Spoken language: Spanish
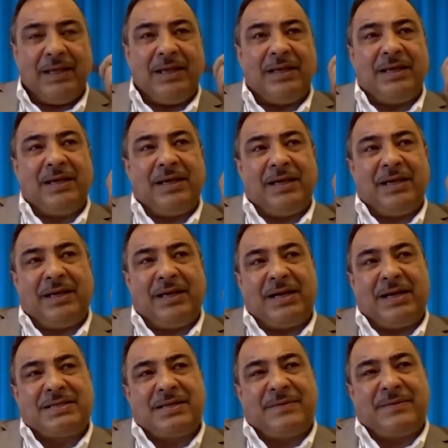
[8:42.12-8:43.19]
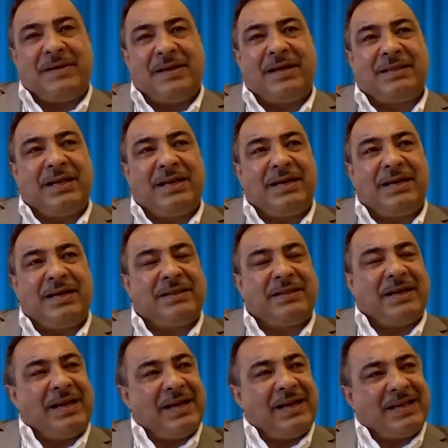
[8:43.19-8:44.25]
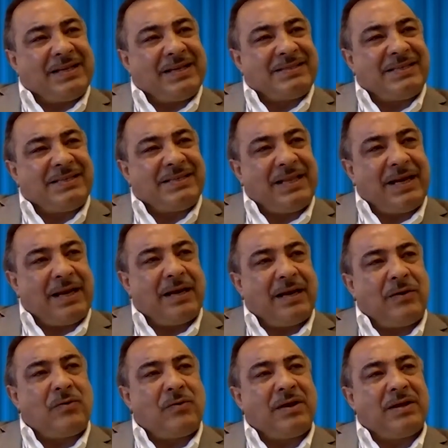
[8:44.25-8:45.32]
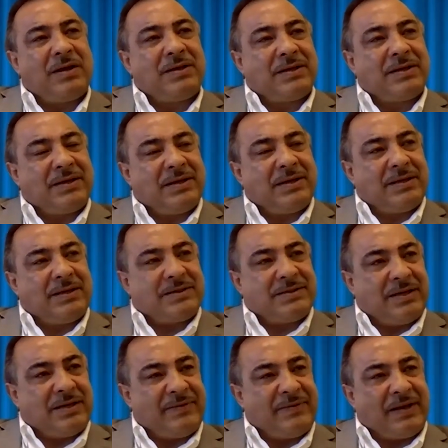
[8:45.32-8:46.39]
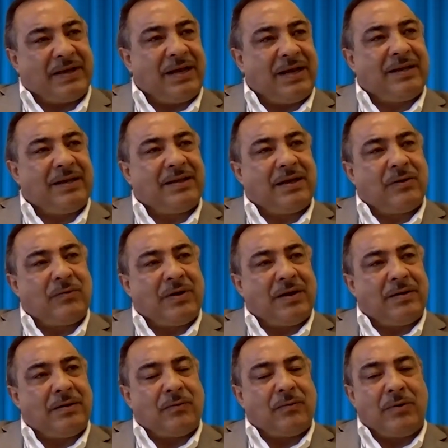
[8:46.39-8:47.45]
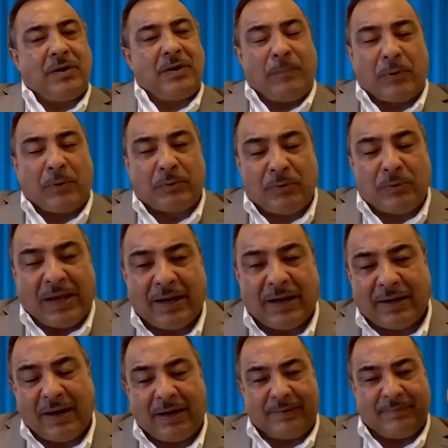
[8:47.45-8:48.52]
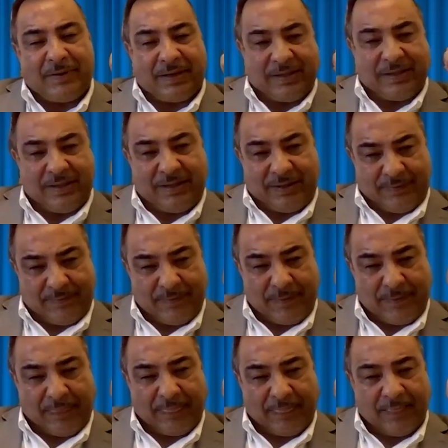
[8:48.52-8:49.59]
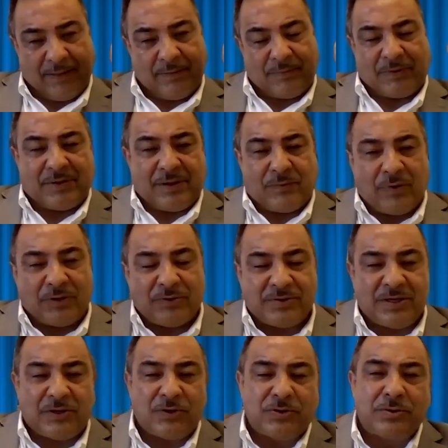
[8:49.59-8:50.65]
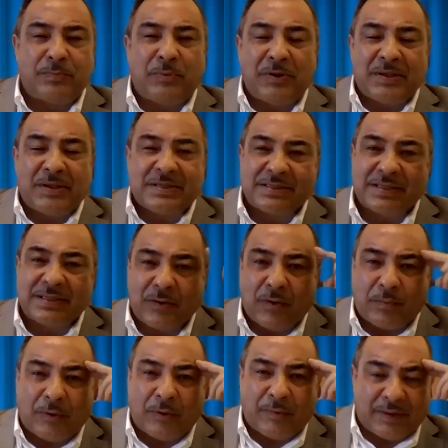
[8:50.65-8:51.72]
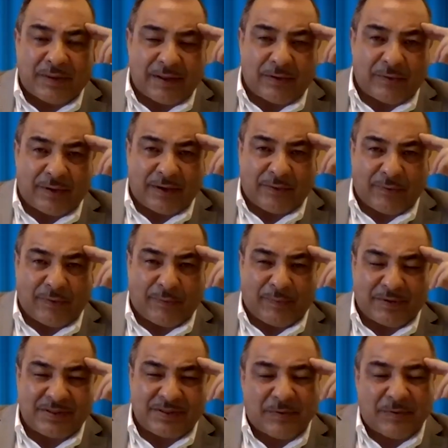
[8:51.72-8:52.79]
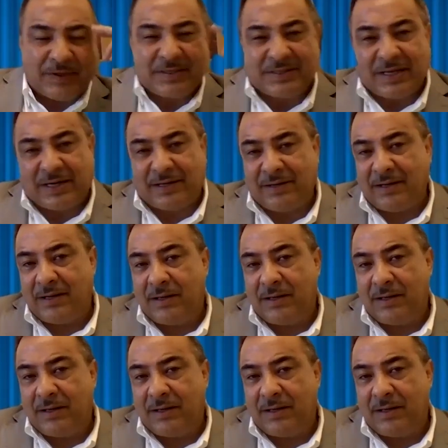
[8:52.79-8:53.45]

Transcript: Y él sabía que tenía, tenía que existir algo que, que significara dar una, una oportunidad real y verdadera. Porque ¿cuántos años tú puedes estar como vendedor en Royal Prestige? Puedes estar